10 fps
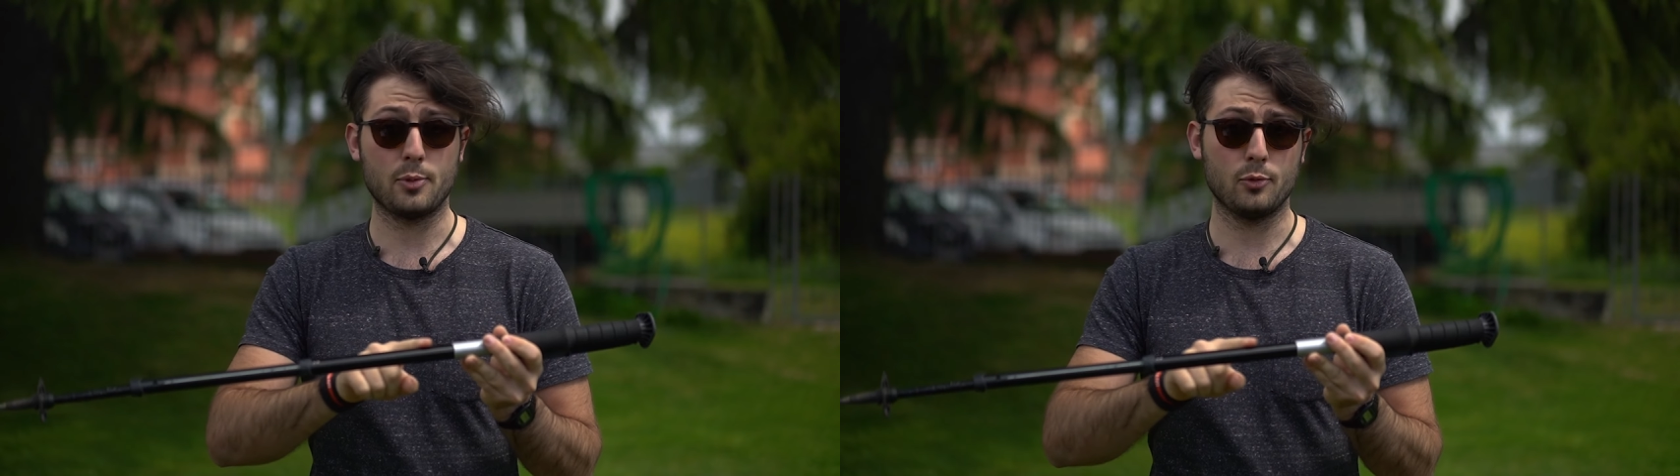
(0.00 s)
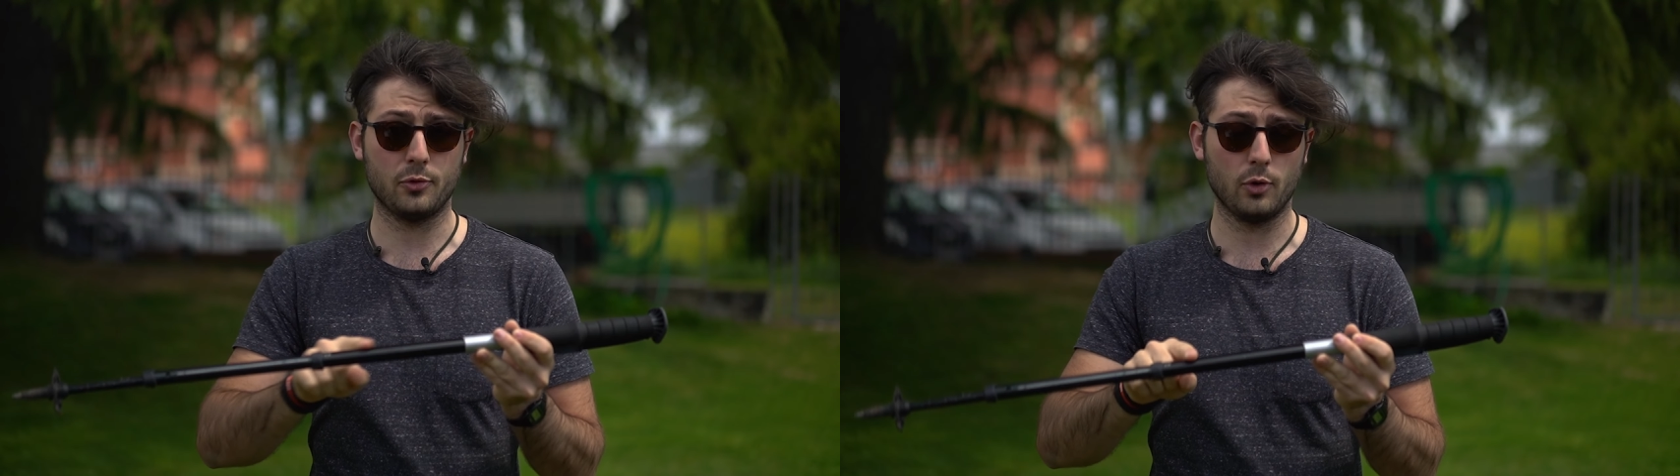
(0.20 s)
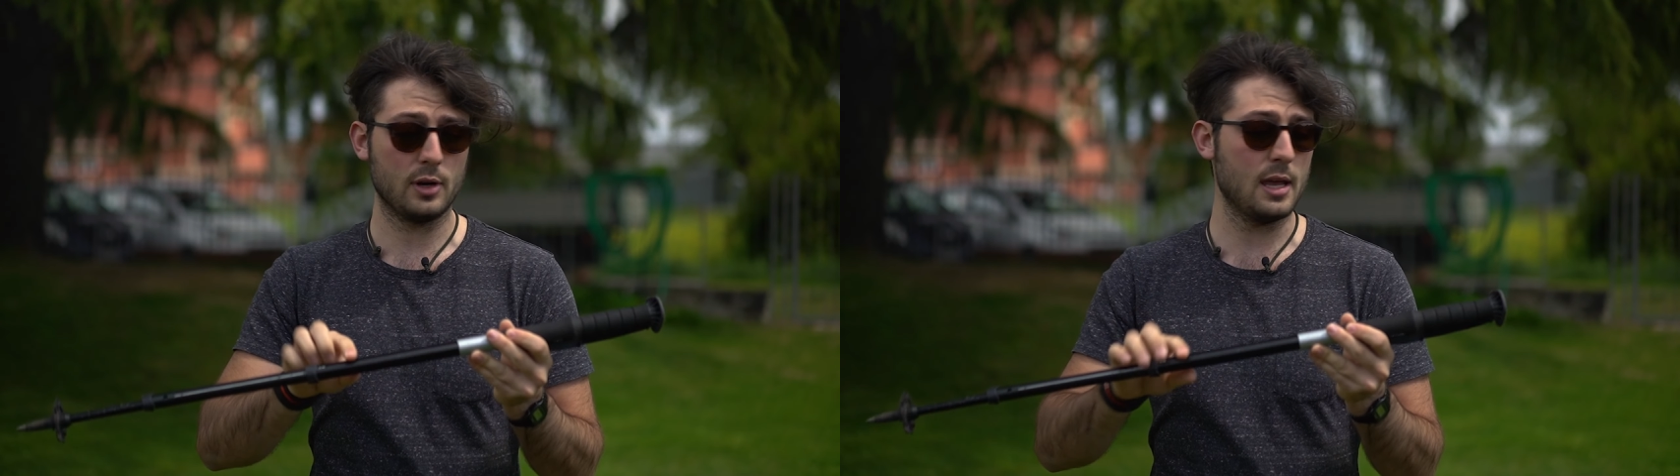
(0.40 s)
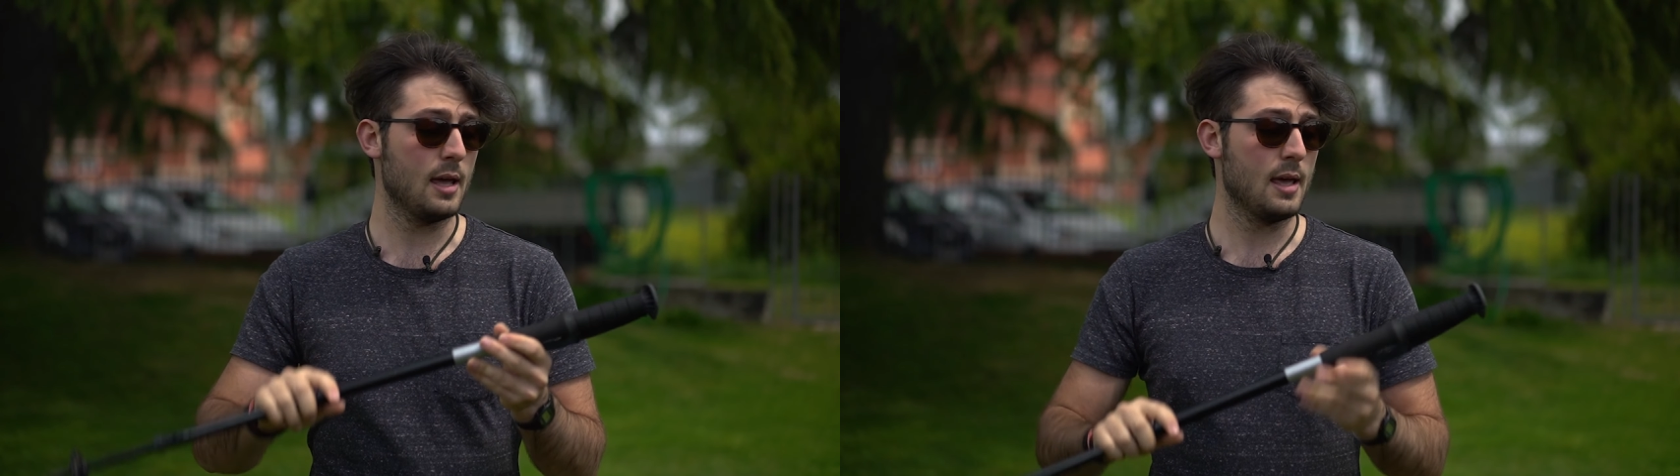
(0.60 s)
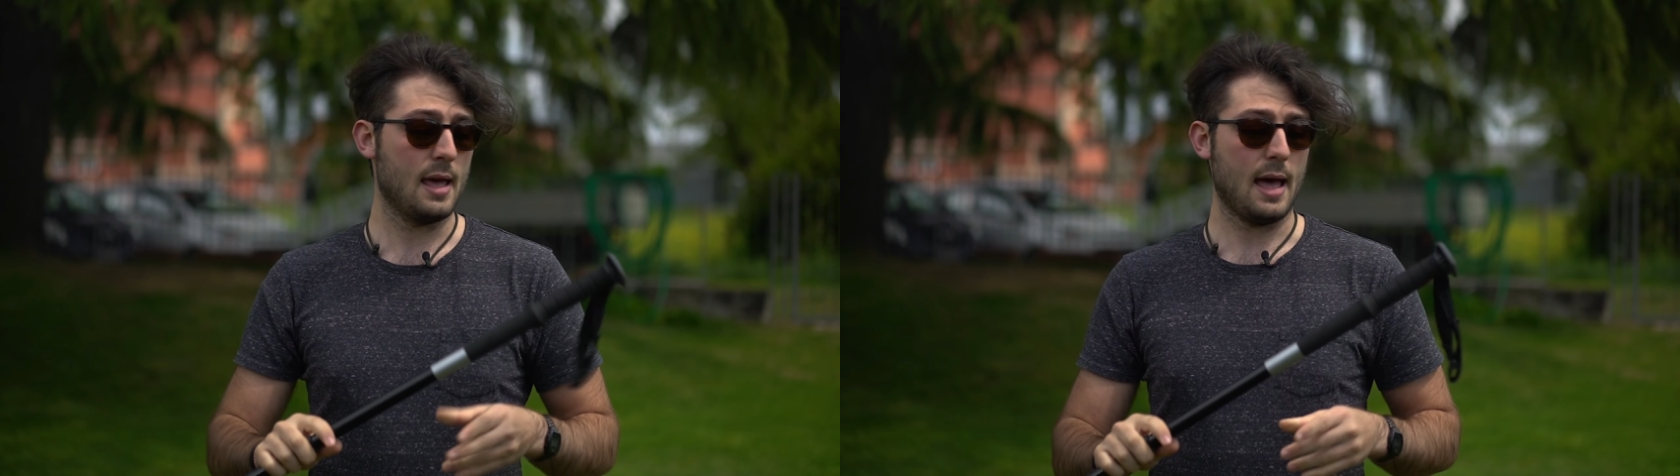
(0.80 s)
più fori,
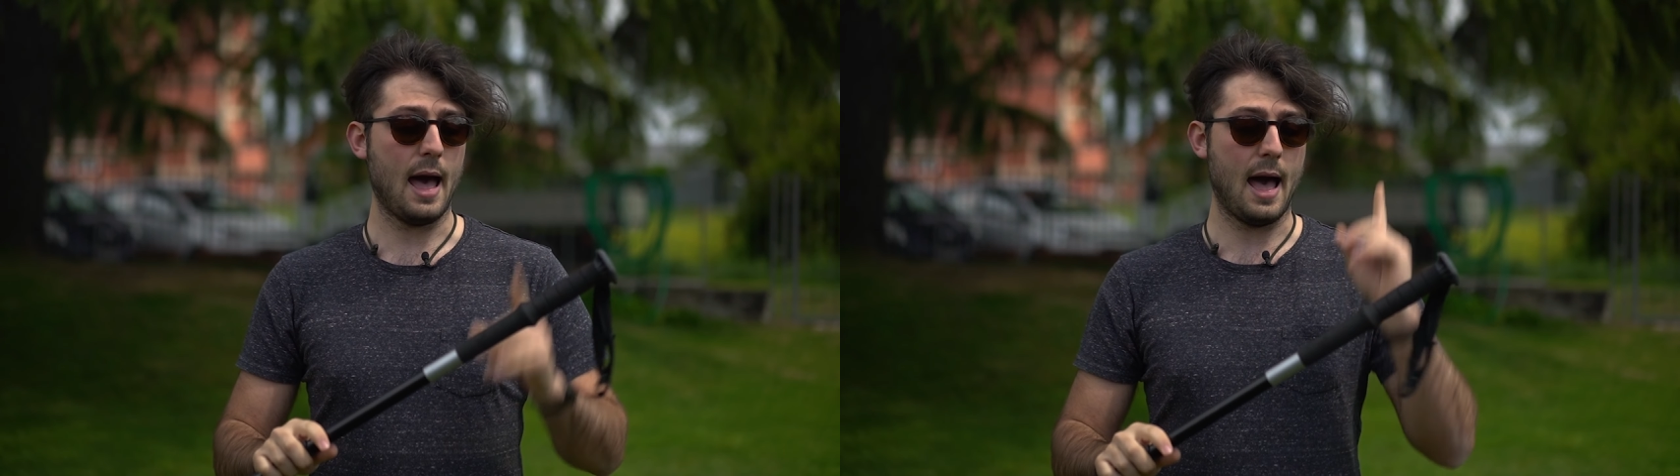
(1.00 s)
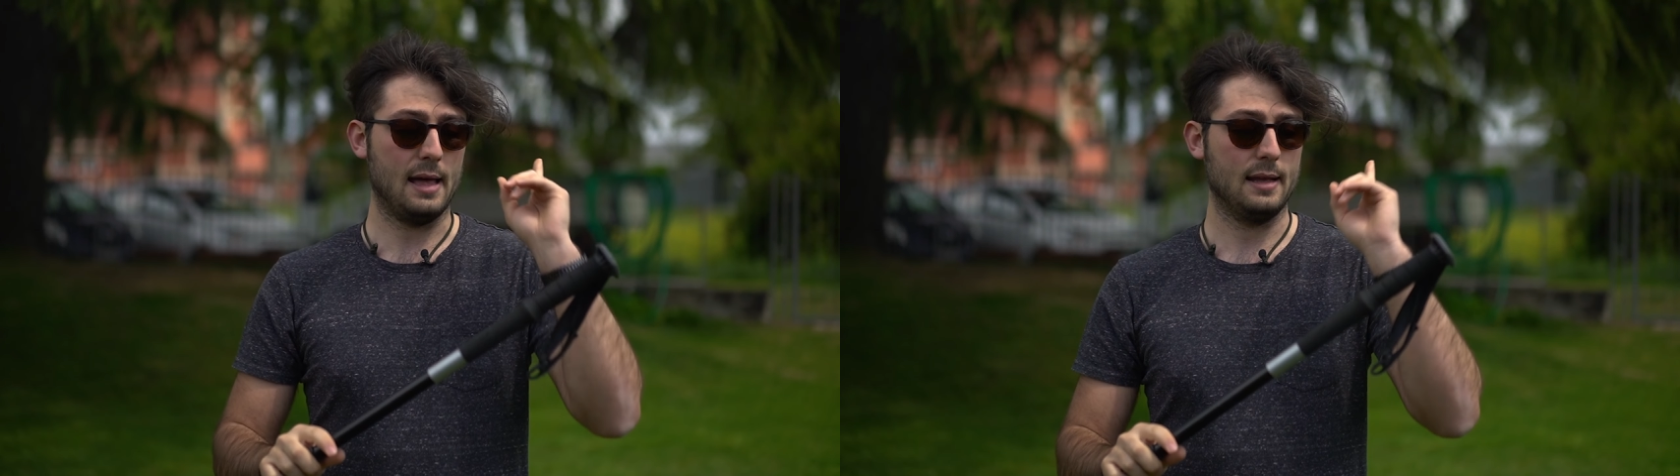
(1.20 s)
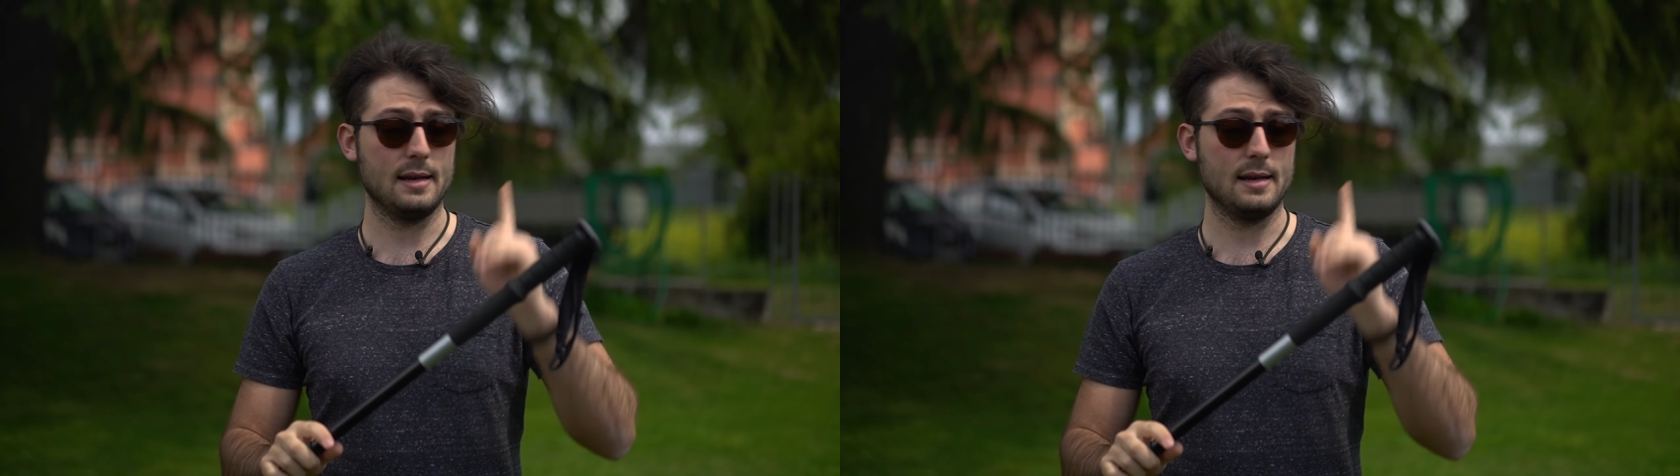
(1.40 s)
ha